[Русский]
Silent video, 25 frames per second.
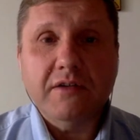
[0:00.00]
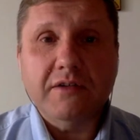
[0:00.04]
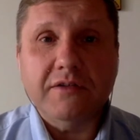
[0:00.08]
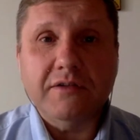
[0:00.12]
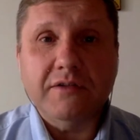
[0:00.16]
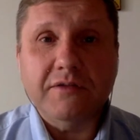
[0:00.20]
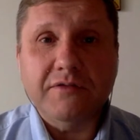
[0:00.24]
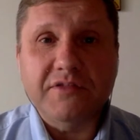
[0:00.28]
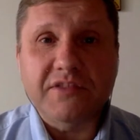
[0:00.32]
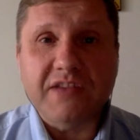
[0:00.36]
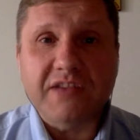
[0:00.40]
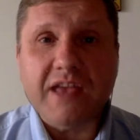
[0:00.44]

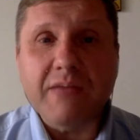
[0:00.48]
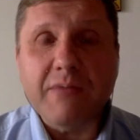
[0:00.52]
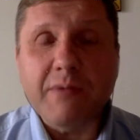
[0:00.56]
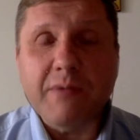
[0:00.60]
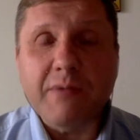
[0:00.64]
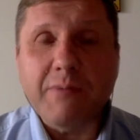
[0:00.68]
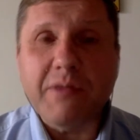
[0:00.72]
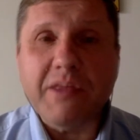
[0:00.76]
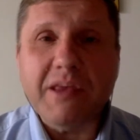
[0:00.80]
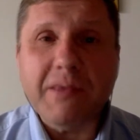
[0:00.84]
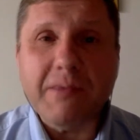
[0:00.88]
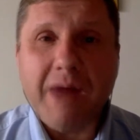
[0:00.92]

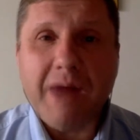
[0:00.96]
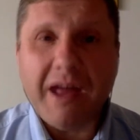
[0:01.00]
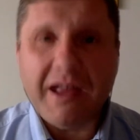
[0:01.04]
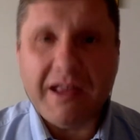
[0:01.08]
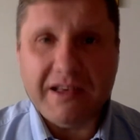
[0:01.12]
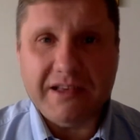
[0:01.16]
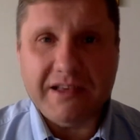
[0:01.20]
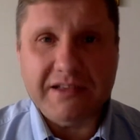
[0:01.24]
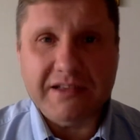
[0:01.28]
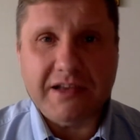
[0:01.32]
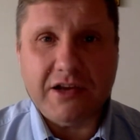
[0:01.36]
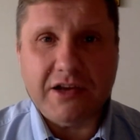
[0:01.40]

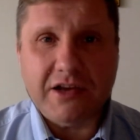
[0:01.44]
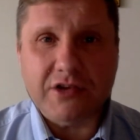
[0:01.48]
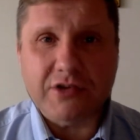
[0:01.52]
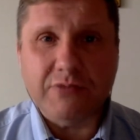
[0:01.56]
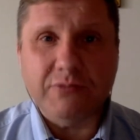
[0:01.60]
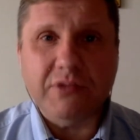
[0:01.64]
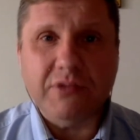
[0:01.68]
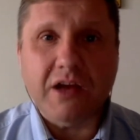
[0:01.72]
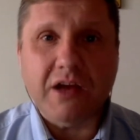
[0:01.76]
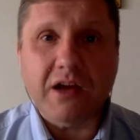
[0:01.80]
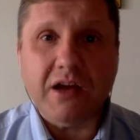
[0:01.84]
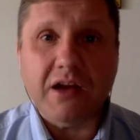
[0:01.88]
взаимопонимания, скажем
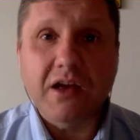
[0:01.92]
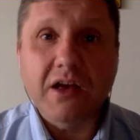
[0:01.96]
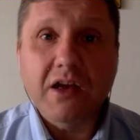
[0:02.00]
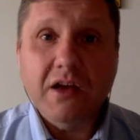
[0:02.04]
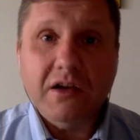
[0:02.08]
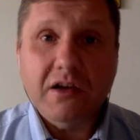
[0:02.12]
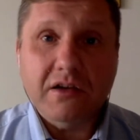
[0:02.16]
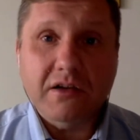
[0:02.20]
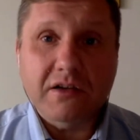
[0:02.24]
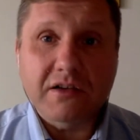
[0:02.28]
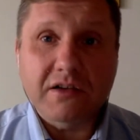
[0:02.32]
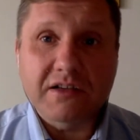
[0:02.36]
так,
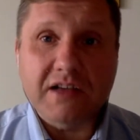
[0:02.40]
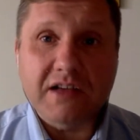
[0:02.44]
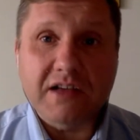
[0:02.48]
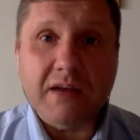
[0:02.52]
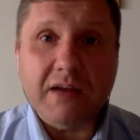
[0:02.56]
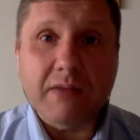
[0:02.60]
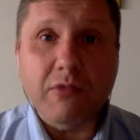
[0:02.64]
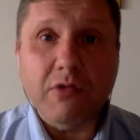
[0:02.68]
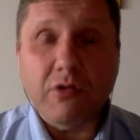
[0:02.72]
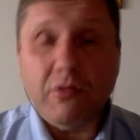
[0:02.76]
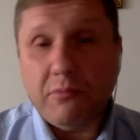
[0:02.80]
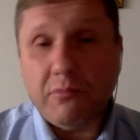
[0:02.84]
с
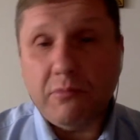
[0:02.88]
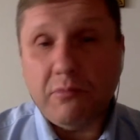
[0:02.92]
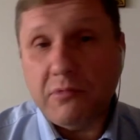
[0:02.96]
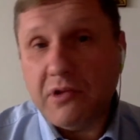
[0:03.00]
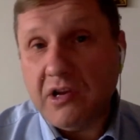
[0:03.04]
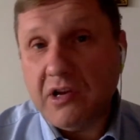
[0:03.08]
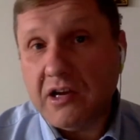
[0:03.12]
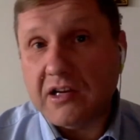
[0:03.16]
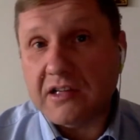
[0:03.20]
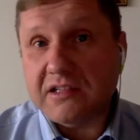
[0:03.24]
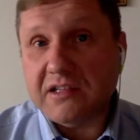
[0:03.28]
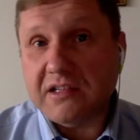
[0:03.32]
Кремлем. Мне
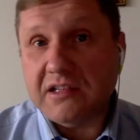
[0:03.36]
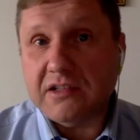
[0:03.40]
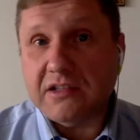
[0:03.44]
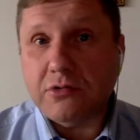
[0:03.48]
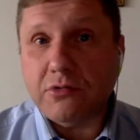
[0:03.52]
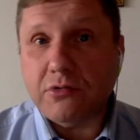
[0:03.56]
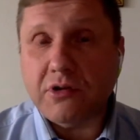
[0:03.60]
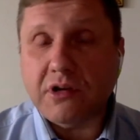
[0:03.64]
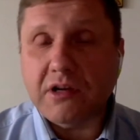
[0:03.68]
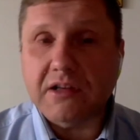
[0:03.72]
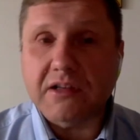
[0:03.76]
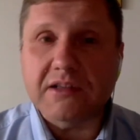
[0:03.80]
кажется,
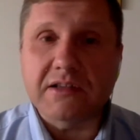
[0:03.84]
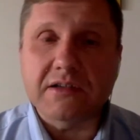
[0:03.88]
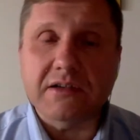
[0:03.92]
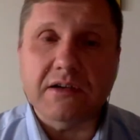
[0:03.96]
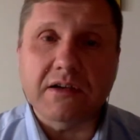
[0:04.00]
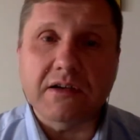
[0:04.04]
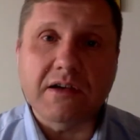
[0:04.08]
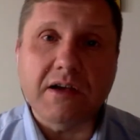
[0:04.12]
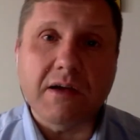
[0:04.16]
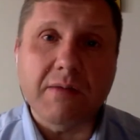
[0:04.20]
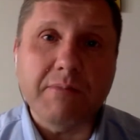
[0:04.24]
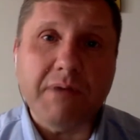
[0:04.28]
история
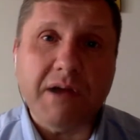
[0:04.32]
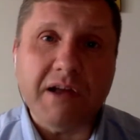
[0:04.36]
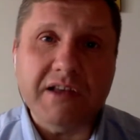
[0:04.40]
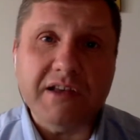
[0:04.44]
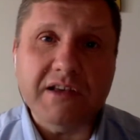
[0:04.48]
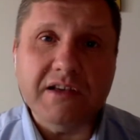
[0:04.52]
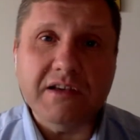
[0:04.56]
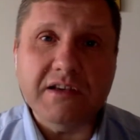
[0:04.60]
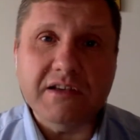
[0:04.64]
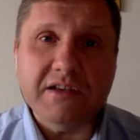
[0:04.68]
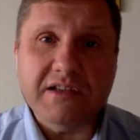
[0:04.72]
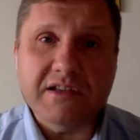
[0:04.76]
с
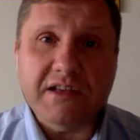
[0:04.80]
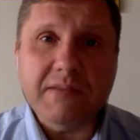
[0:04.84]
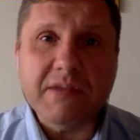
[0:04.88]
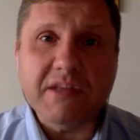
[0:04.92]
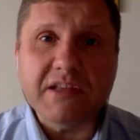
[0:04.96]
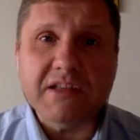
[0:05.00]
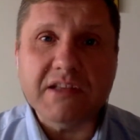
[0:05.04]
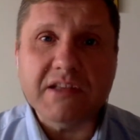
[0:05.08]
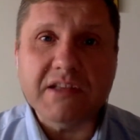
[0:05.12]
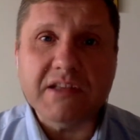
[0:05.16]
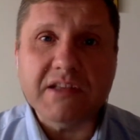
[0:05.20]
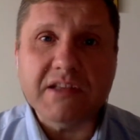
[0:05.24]
компанией
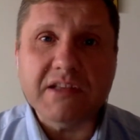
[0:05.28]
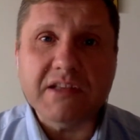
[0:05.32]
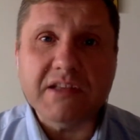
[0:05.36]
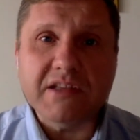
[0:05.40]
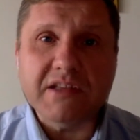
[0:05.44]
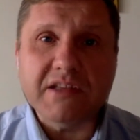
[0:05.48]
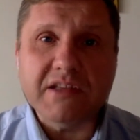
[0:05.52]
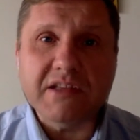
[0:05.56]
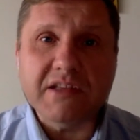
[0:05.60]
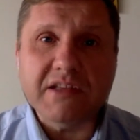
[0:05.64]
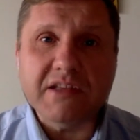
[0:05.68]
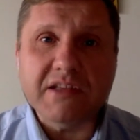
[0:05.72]
Siemens,
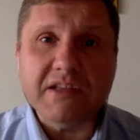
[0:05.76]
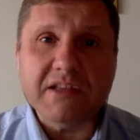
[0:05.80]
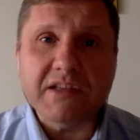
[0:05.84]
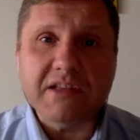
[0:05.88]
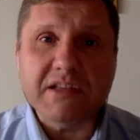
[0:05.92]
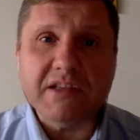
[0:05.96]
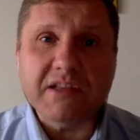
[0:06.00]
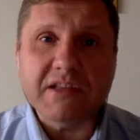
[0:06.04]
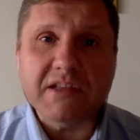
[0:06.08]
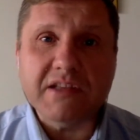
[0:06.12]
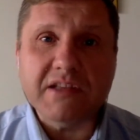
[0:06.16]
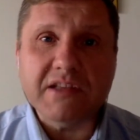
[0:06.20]
которая
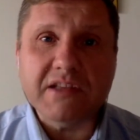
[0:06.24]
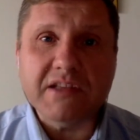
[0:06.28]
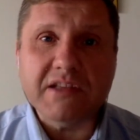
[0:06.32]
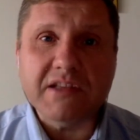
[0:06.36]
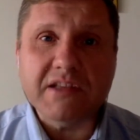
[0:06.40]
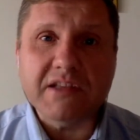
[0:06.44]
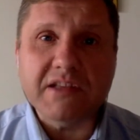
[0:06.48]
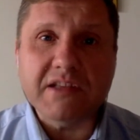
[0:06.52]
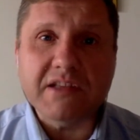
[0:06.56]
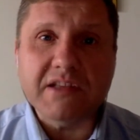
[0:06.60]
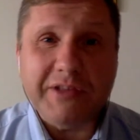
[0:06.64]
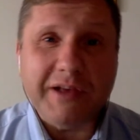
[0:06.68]

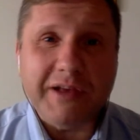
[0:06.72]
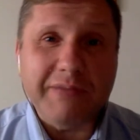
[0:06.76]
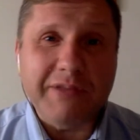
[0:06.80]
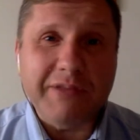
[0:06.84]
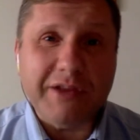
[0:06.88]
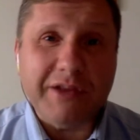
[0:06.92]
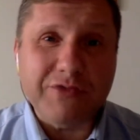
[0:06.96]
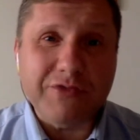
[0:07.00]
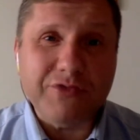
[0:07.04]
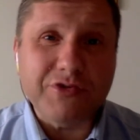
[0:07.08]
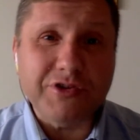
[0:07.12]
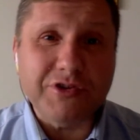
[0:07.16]
внезапно
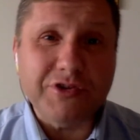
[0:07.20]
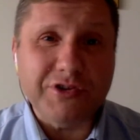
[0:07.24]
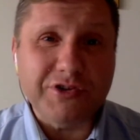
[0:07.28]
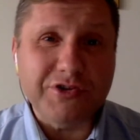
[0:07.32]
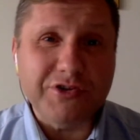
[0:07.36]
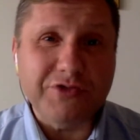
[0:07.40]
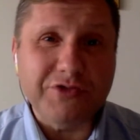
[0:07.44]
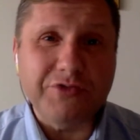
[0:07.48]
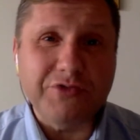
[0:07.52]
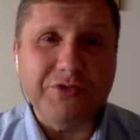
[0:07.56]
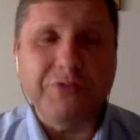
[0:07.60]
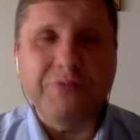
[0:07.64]
обнаружила,
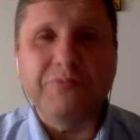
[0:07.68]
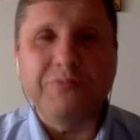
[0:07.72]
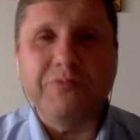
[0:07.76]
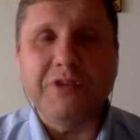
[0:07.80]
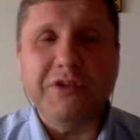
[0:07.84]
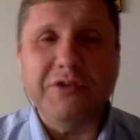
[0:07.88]
что